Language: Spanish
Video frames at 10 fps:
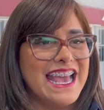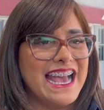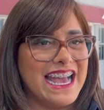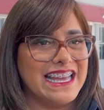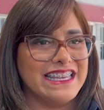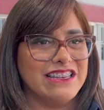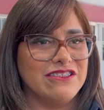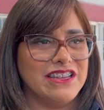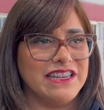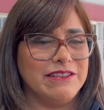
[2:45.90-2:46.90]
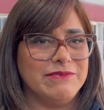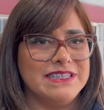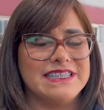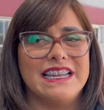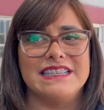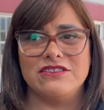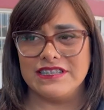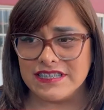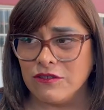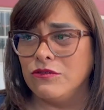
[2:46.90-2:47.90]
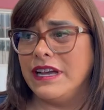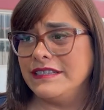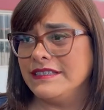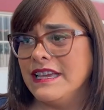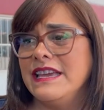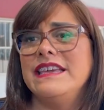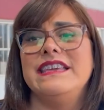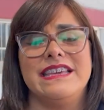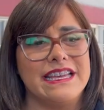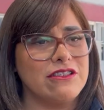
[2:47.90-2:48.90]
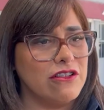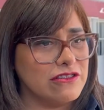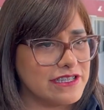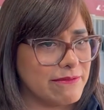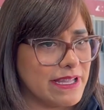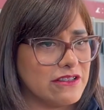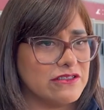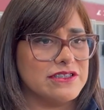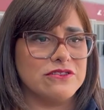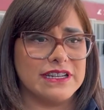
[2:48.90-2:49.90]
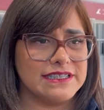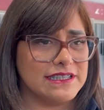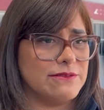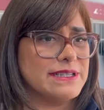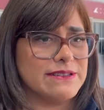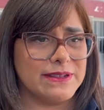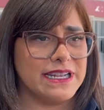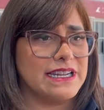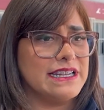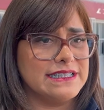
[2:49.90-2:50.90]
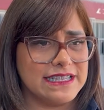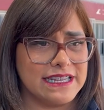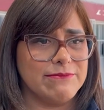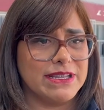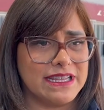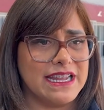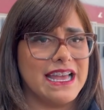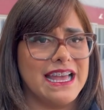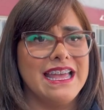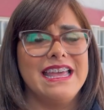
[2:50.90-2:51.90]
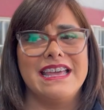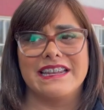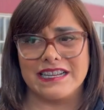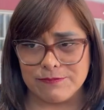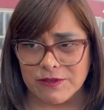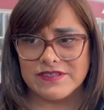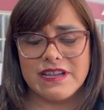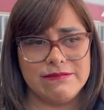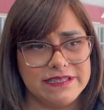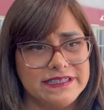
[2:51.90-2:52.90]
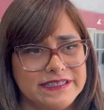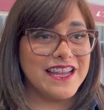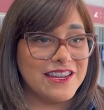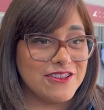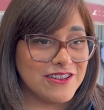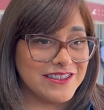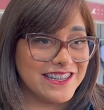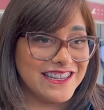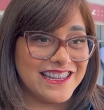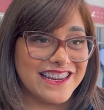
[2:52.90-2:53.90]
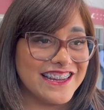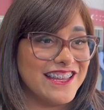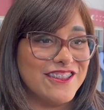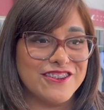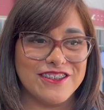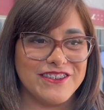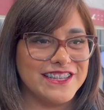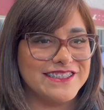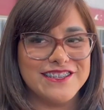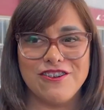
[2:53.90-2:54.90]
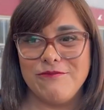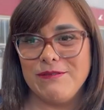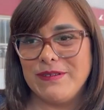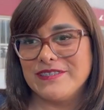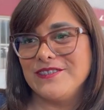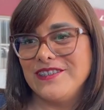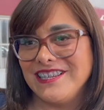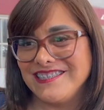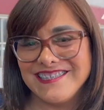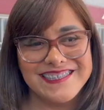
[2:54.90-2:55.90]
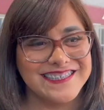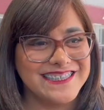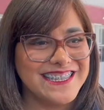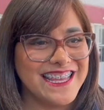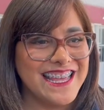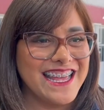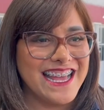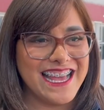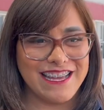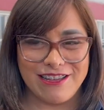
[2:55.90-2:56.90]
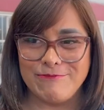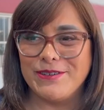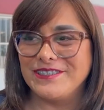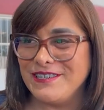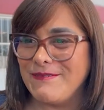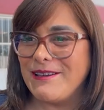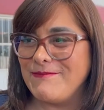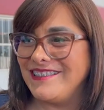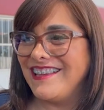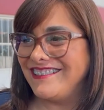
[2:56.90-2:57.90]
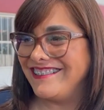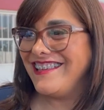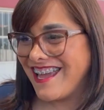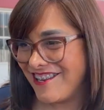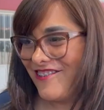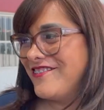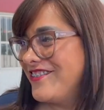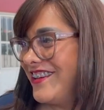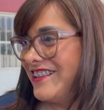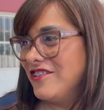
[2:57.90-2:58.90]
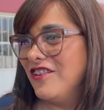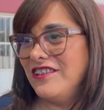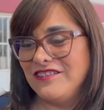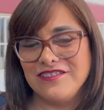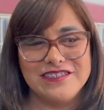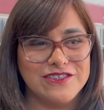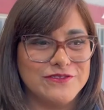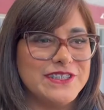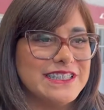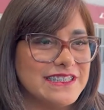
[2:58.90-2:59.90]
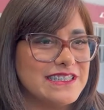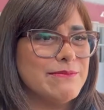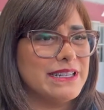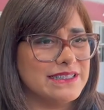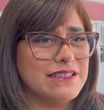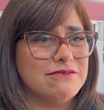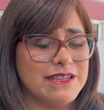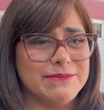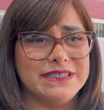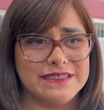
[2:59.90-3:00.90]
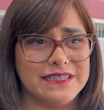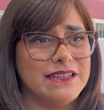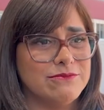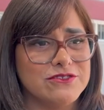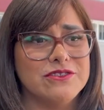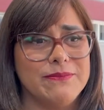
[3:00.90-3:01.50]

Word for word: hay eh, instalaciones seguras y que todos los eventos y todas las actividades se van a realizar de manera responsable. Diario tienen alrededor de 25 mil personas, aproximadamente diario, ¿no? Entonces los fines de semana seguramente serán mucho